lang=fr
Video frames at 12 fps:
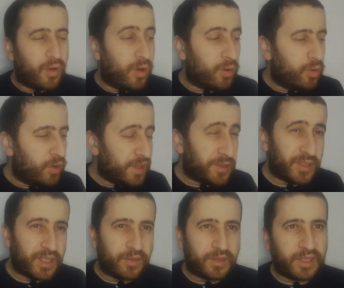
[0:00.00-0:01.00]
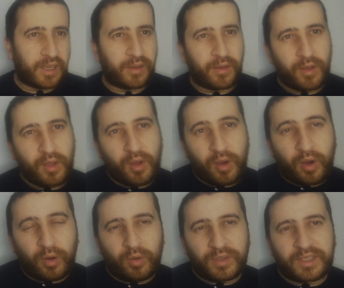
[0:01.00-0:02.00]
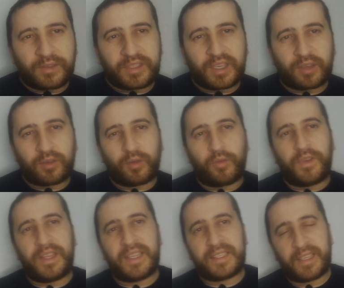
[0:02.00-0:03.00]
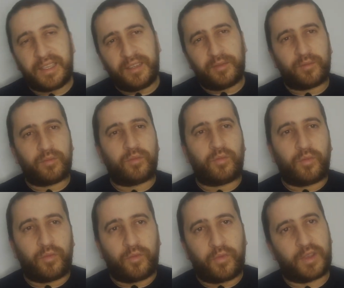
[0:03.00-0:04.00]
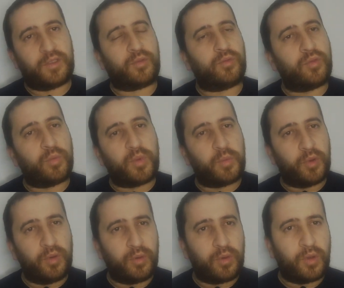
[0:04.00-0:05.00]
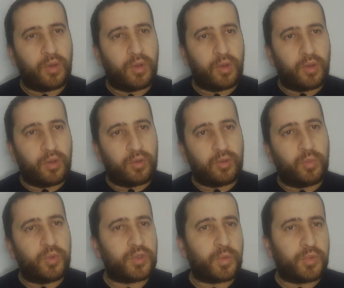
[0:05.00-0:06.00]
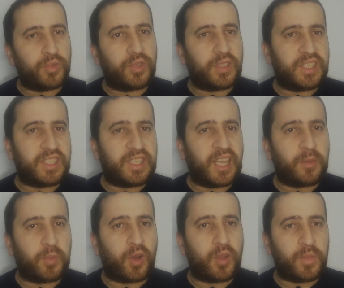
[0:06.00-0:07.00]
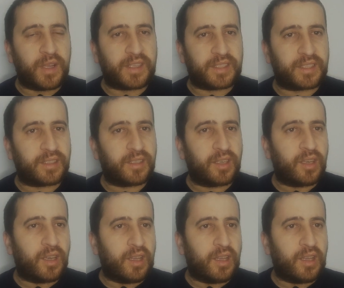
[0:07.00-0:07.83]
En gros, qu'est-ce que ça veut dire En gros, ça veut dire qu'au fil des années, enfin surtout depuis peu, de plus en plus le digital prend une place.